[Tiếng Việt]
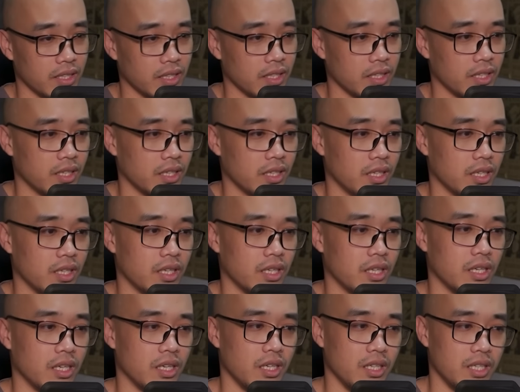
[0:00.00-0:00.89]
Bậc này
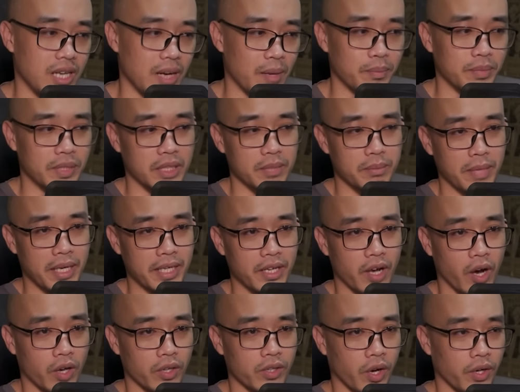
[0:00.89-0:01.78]
đảm lượng, bậc
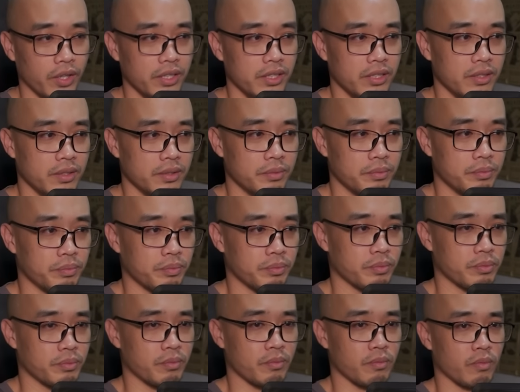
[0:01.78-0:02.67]
này khí khái, quả
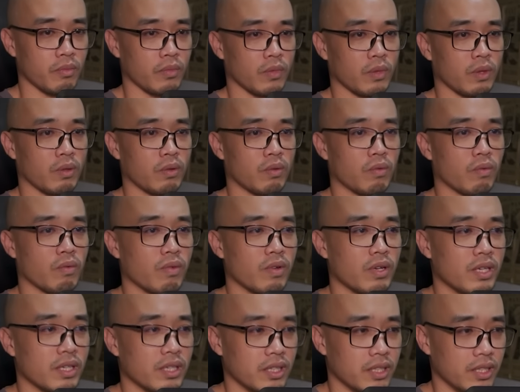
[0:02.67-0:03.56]
thực khiến tại hạ bội
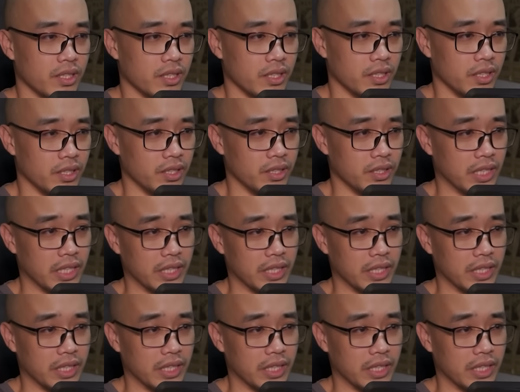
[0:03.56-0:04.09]
phục muôn phần.